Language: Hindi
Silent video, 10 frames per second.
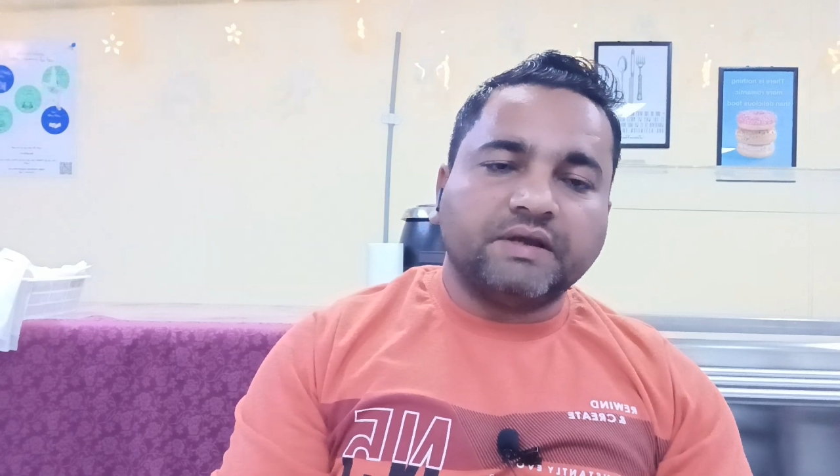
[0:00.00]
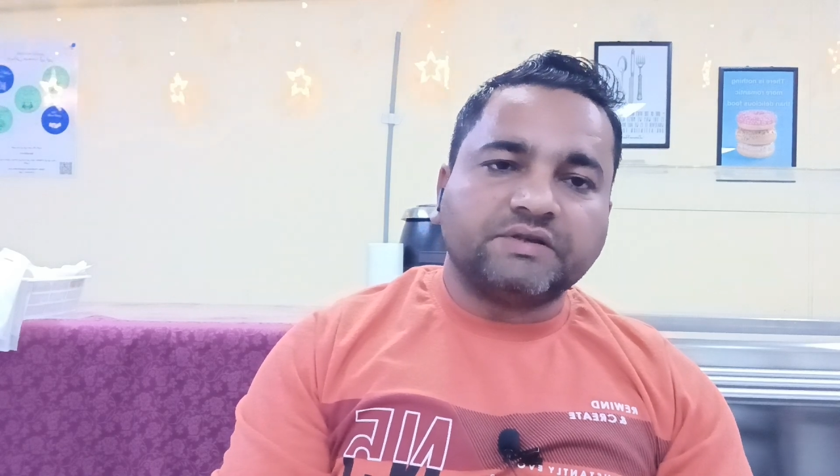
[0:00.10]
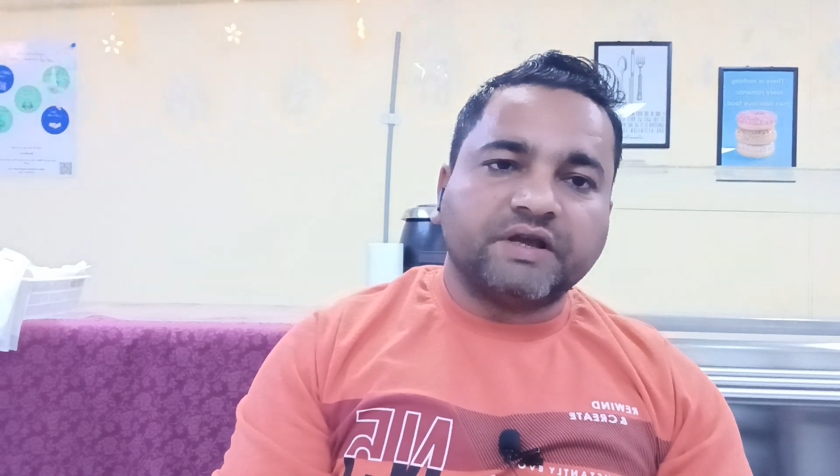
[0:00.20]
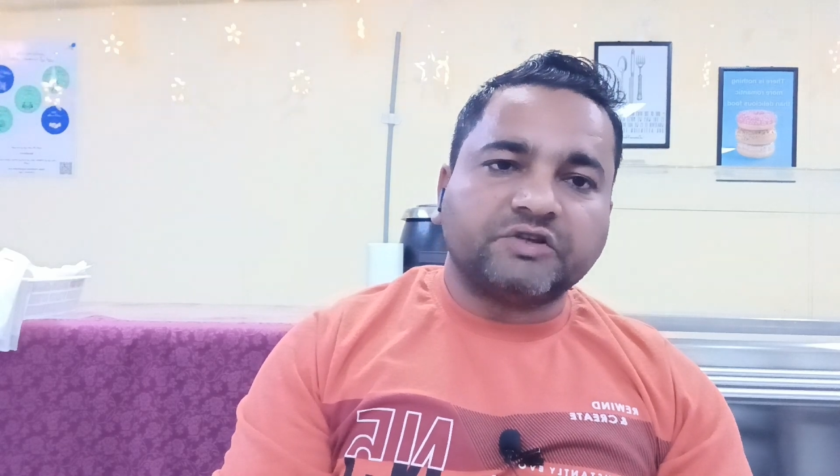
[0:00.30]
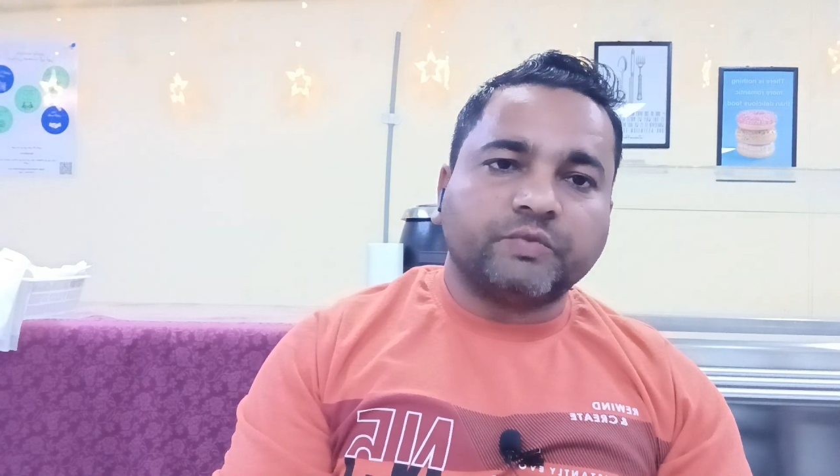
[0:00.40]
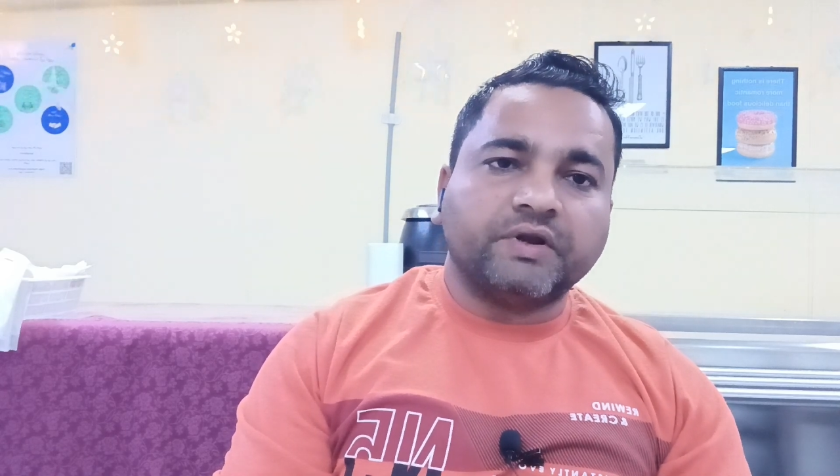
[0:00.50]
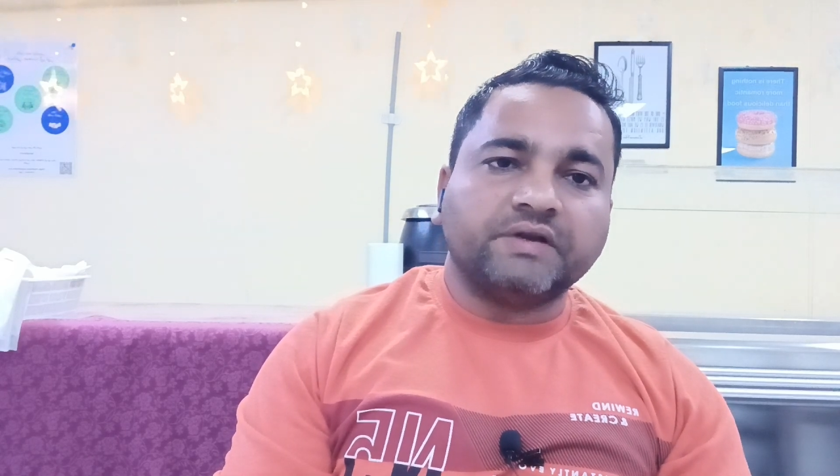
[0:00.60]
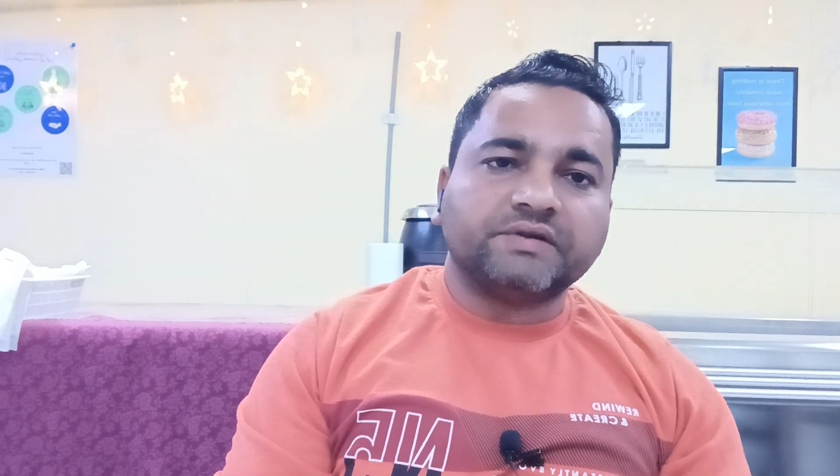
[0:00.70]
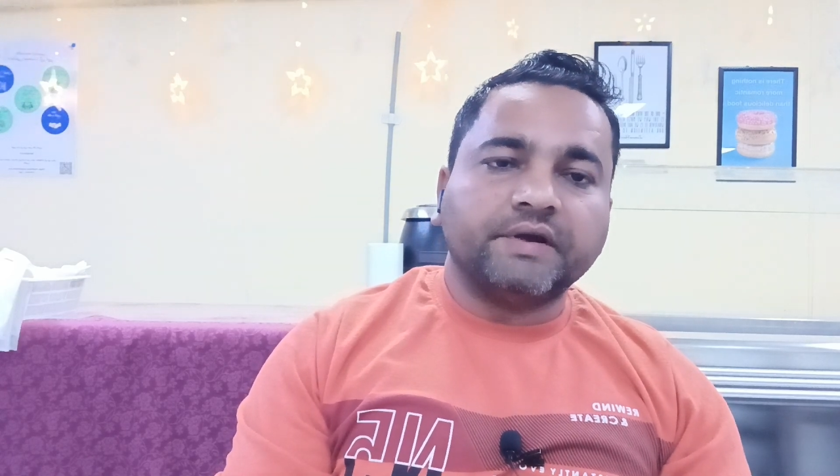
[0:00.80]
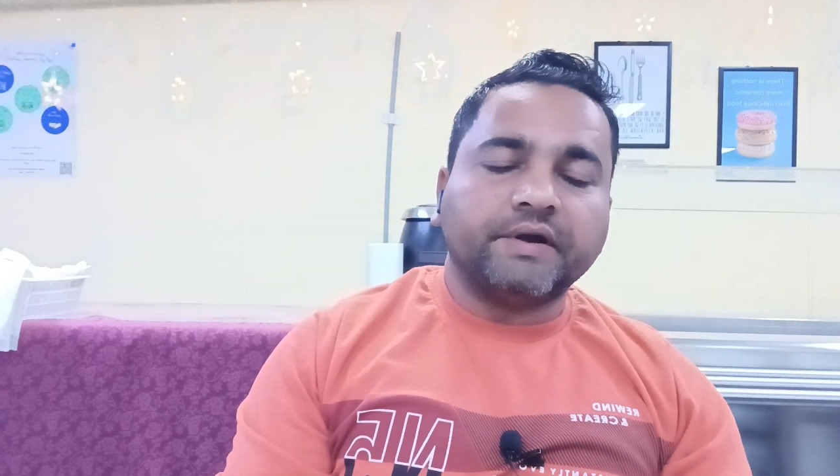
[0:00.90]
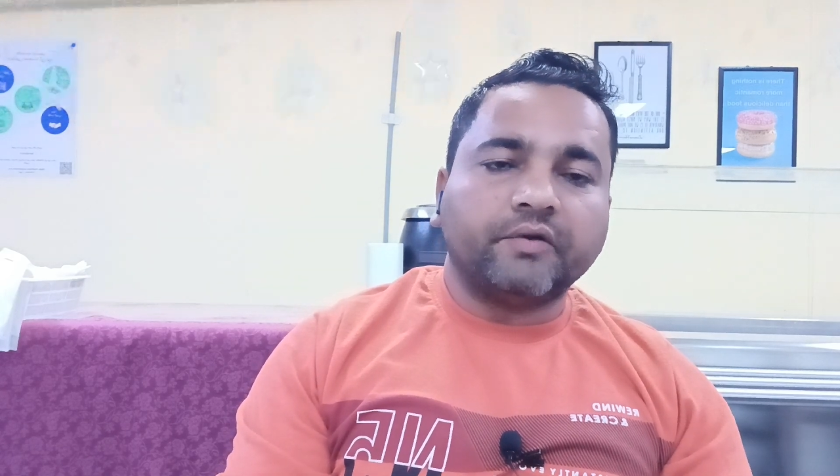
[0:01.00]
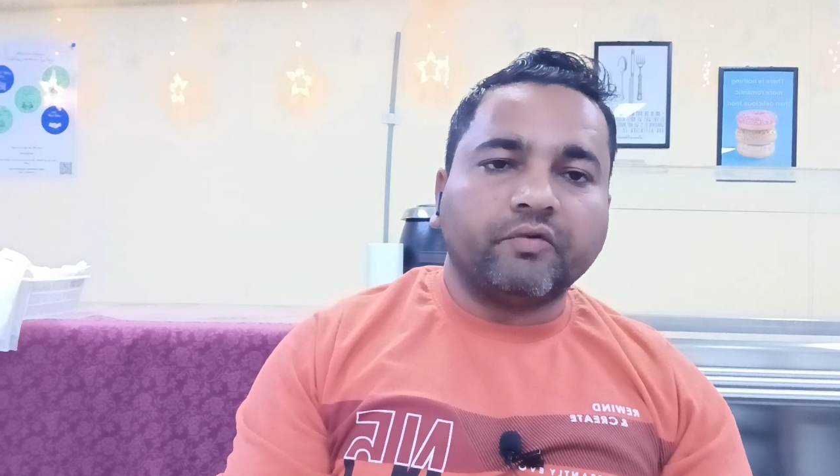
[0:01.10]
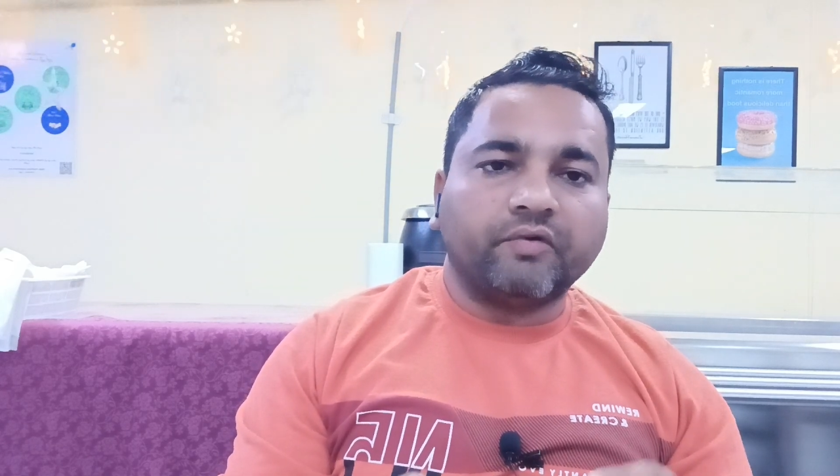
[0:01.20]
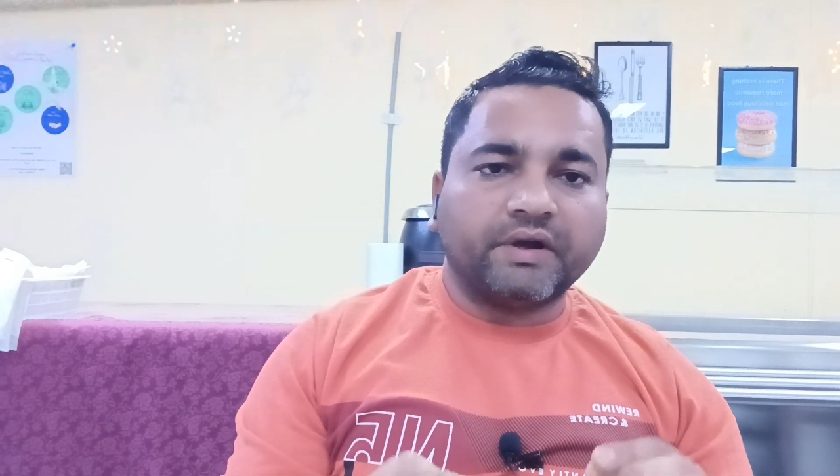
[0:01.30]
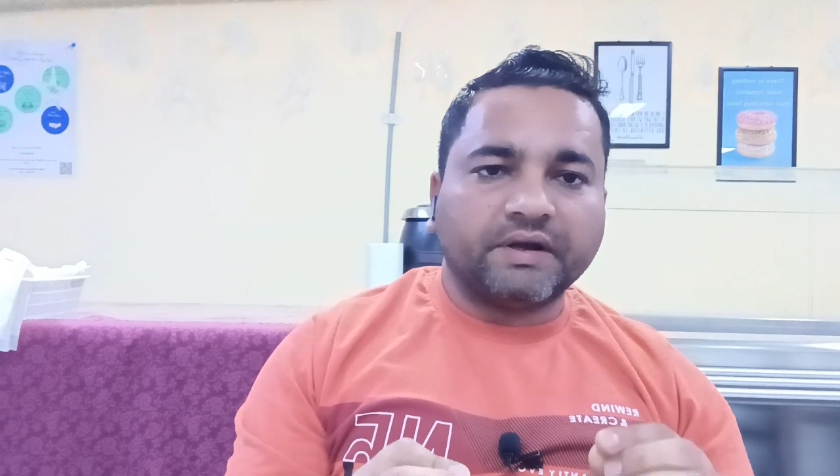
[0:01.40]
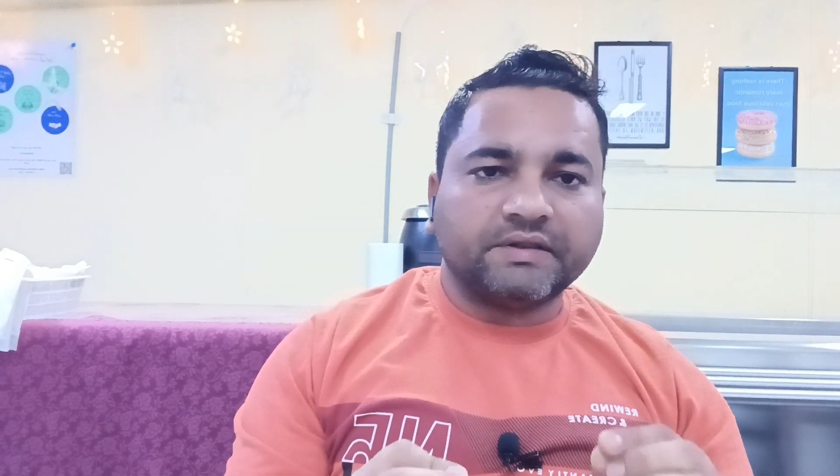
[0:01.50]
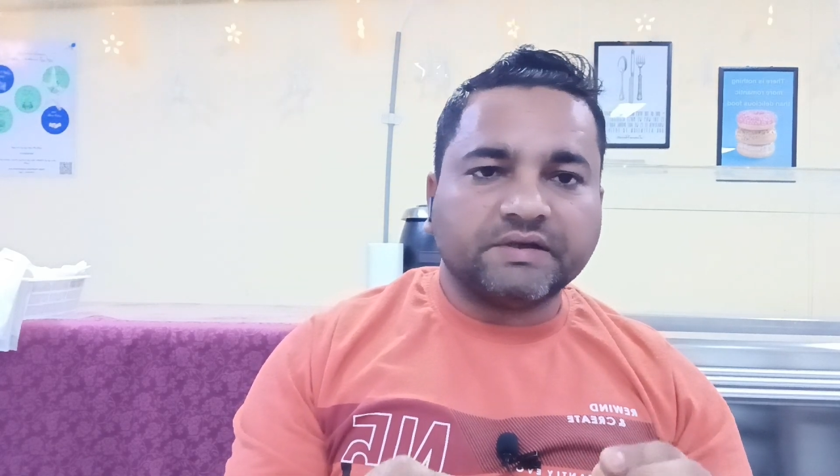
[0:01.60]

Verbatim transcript: अच्छा एक्सपीरियंस है इंटरव्यू वगैरह